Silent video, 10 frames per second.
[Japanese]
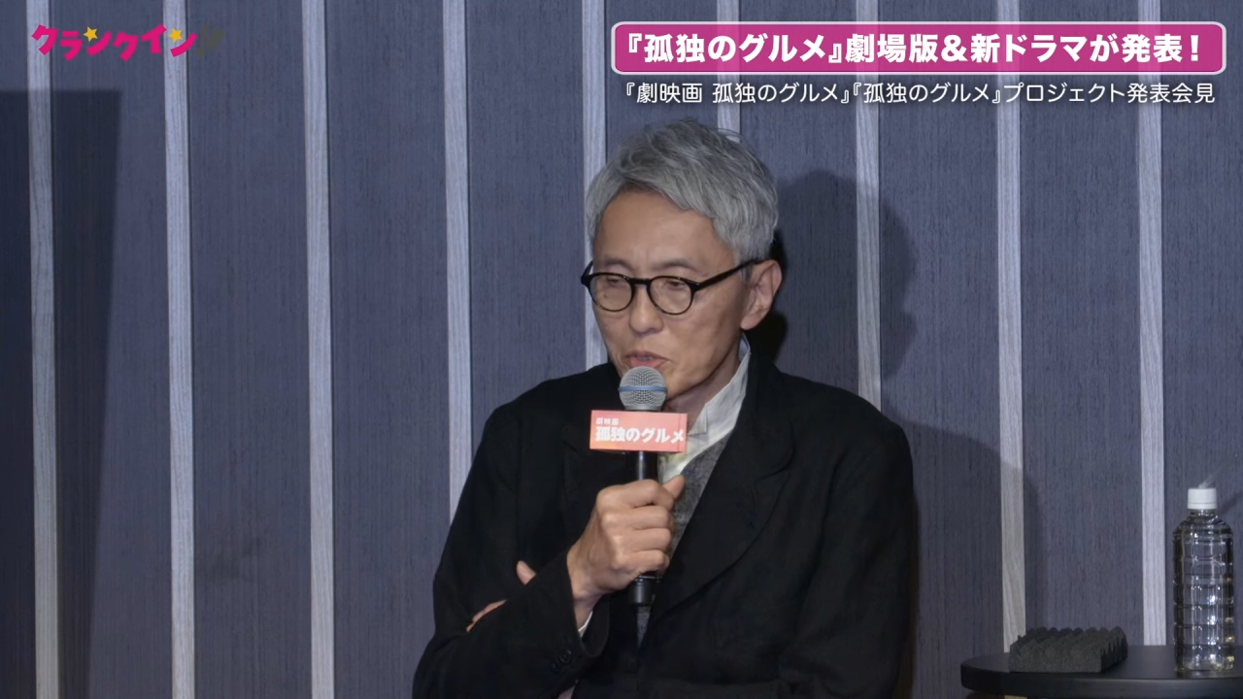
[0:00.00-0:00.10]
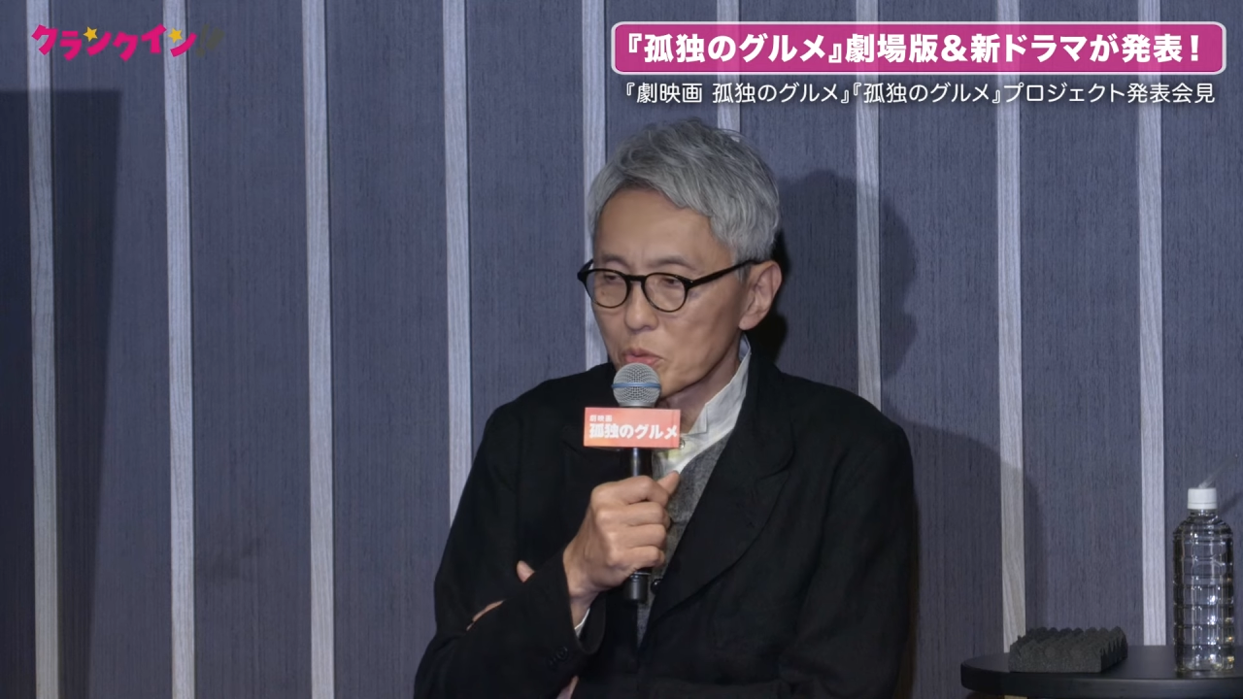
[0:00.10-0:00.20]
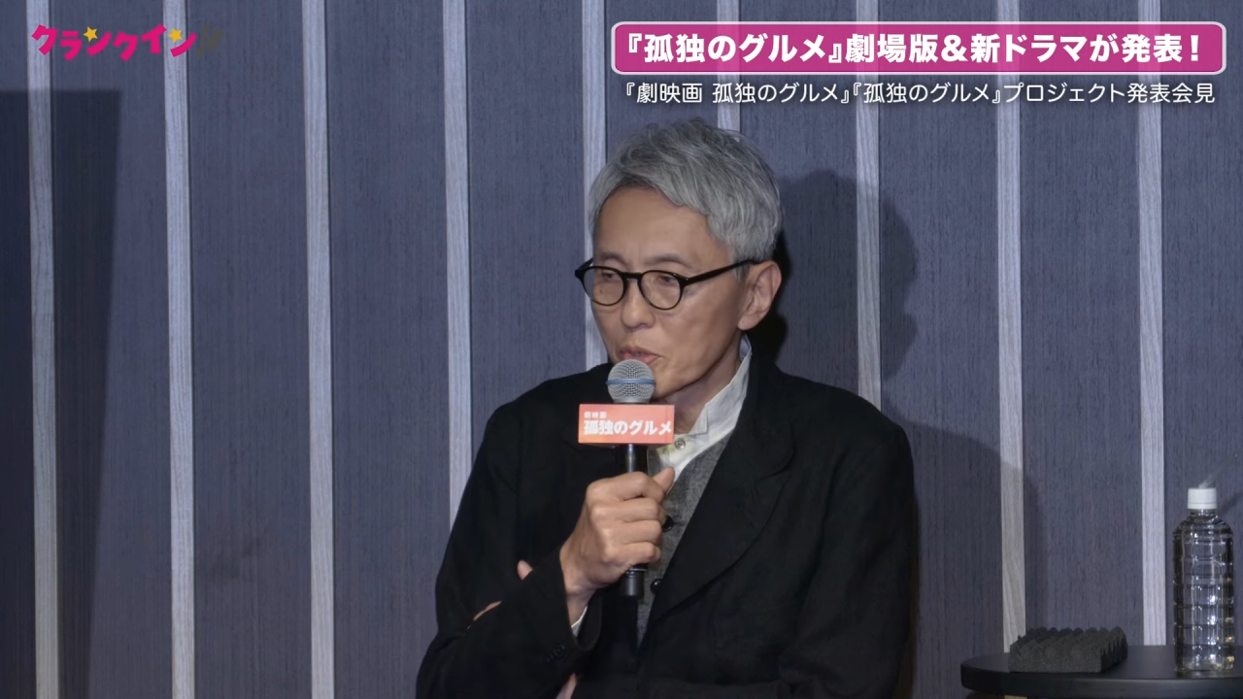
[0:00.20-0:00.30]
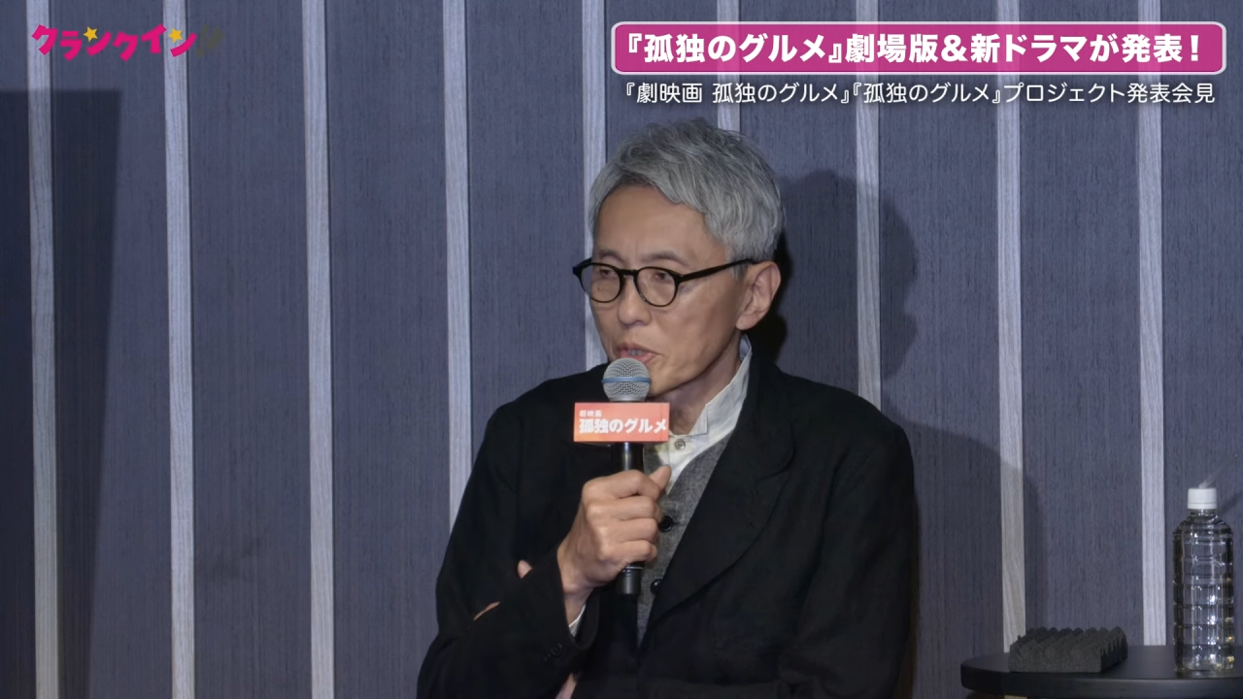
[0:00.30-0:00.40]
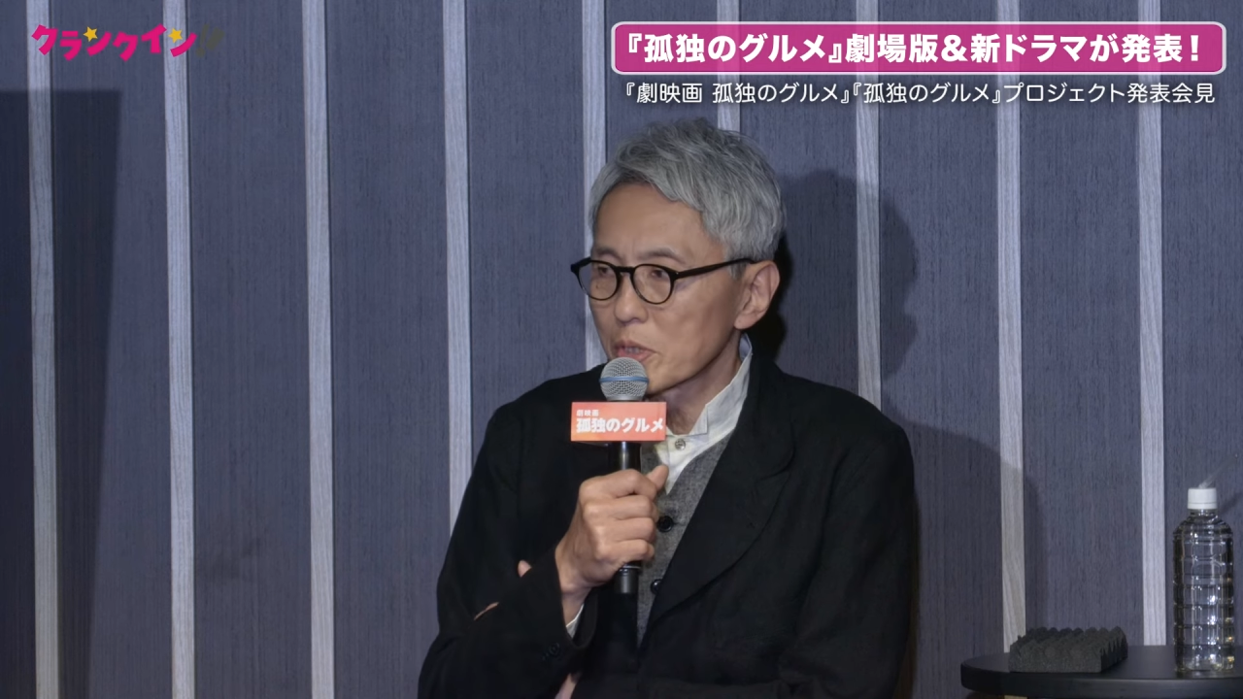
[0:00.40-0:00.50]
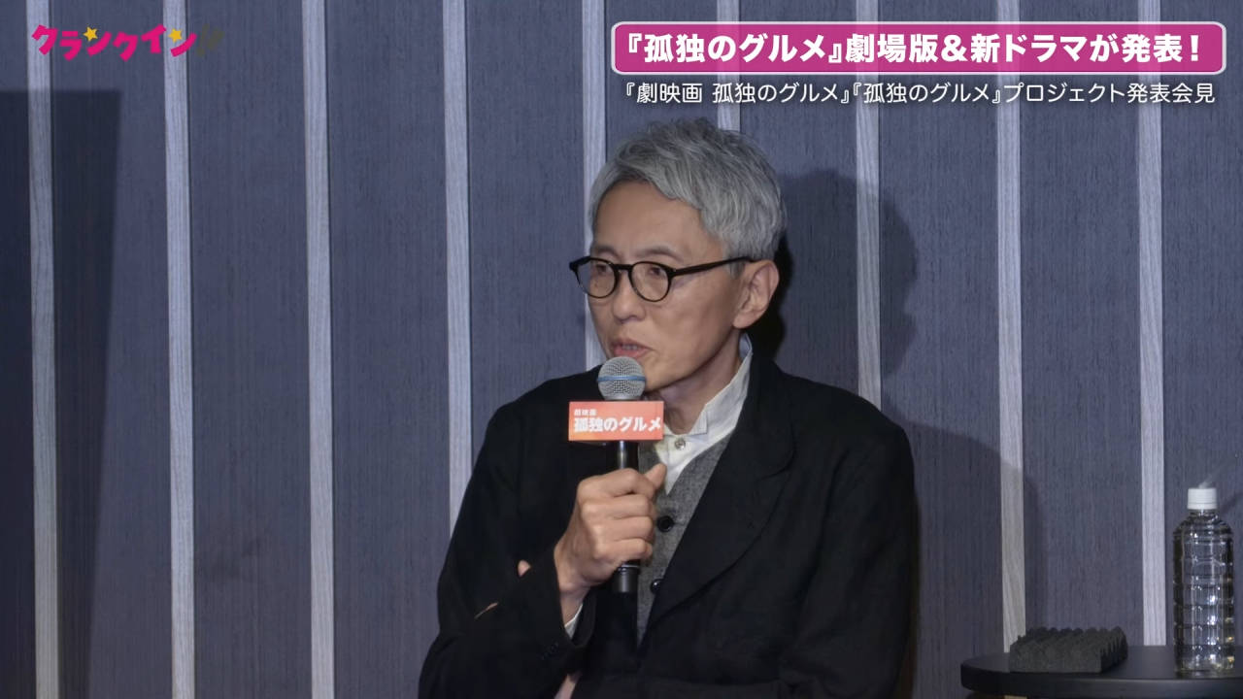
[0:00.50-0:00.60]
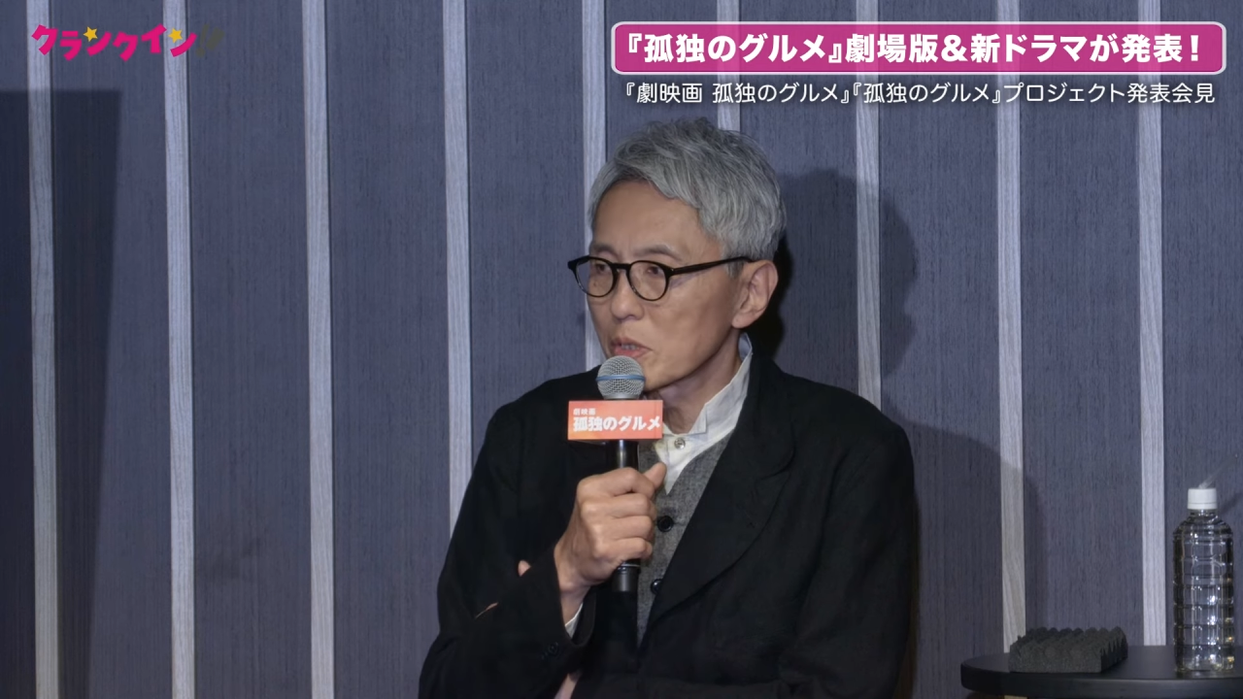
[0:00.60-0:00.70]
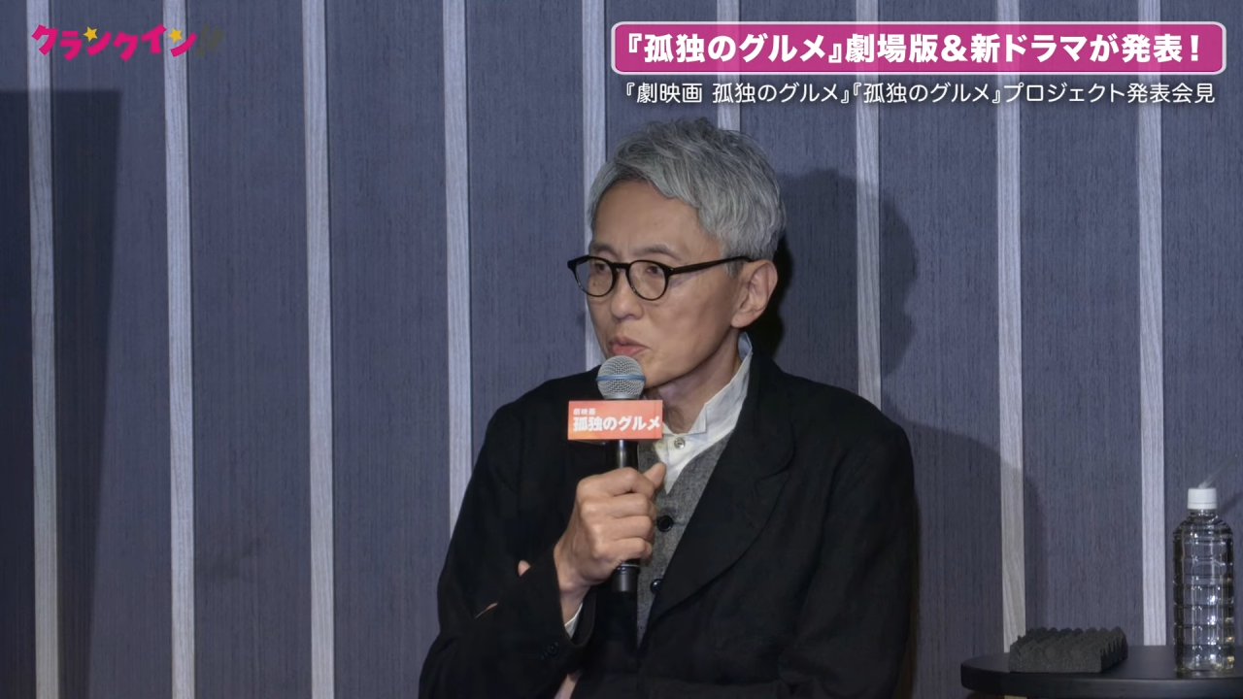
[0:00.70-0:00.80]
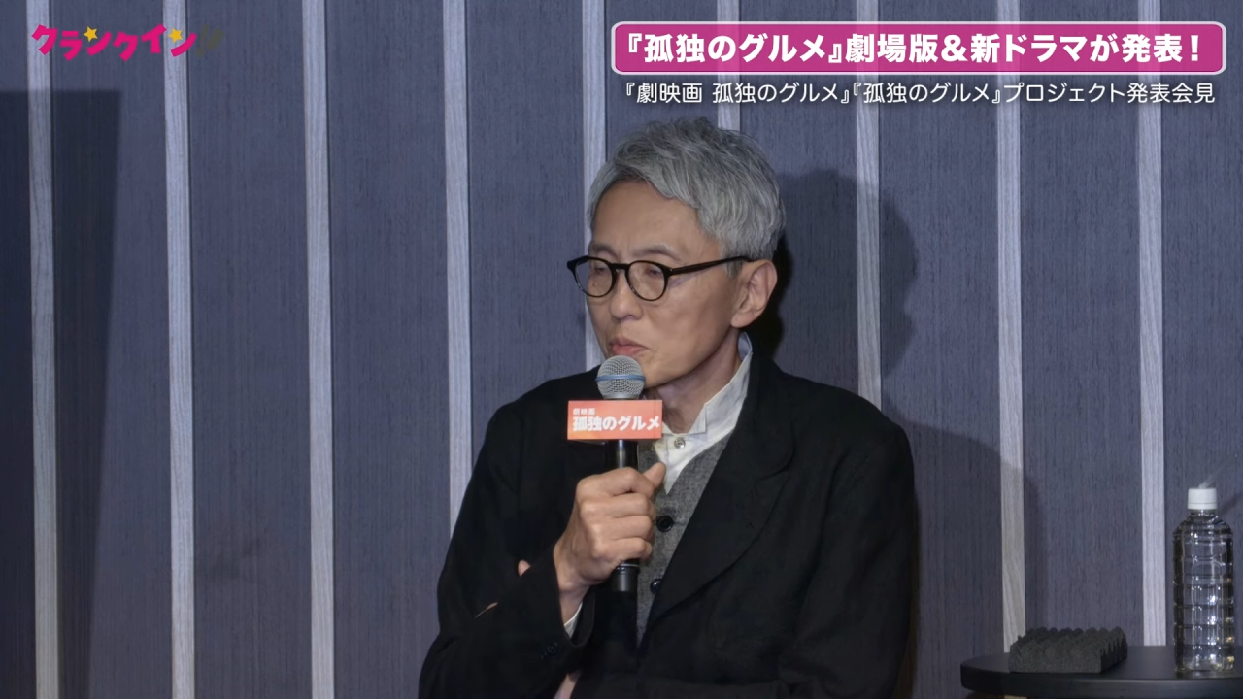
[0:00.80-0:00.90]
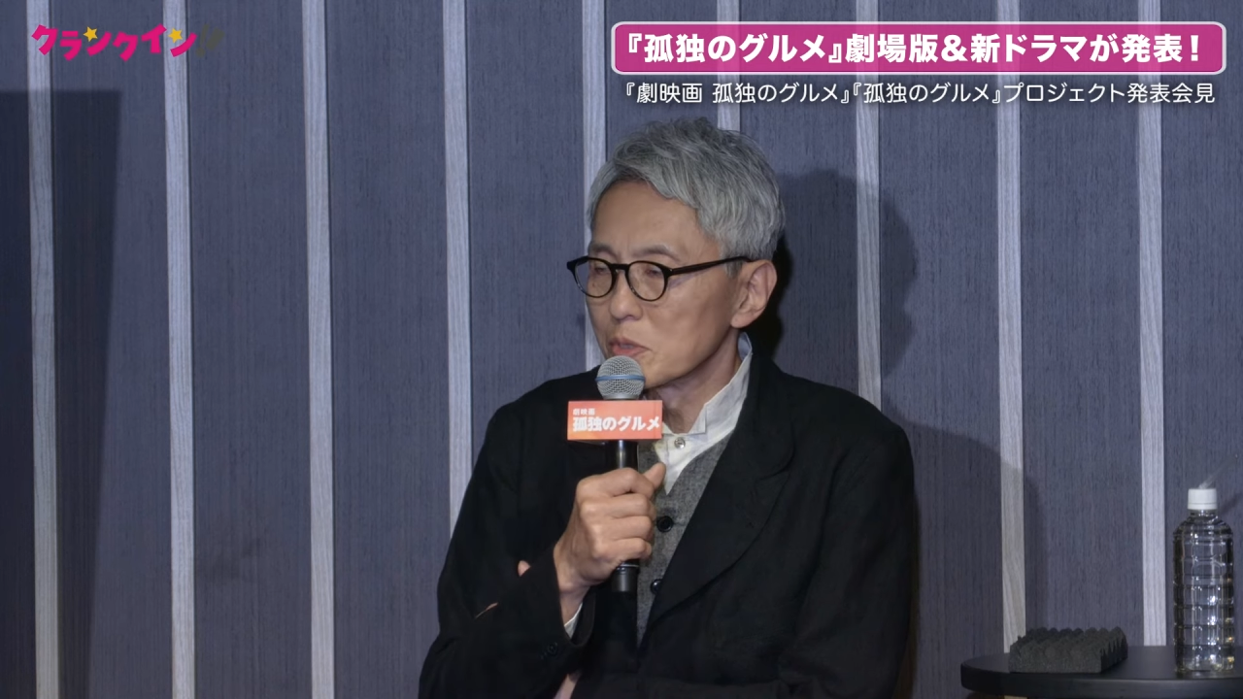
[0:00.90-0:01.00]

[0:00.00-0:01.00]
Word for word: 届けたいなと